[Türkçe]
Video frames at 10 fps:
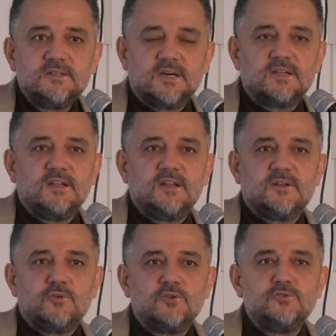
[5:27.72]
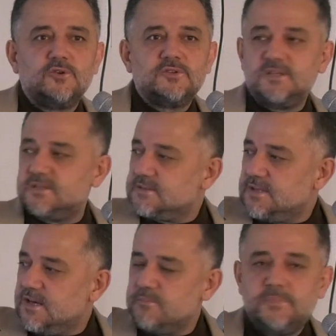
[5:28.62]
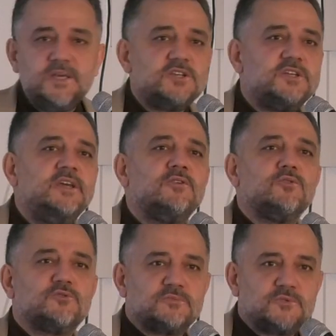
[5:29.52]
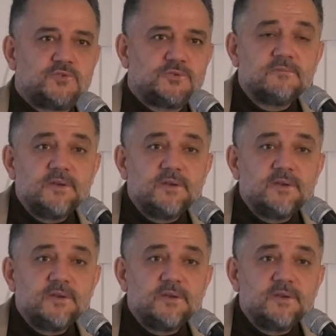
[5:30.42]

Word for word: Tarlalar 14 yılında bir şehir oluşmuş.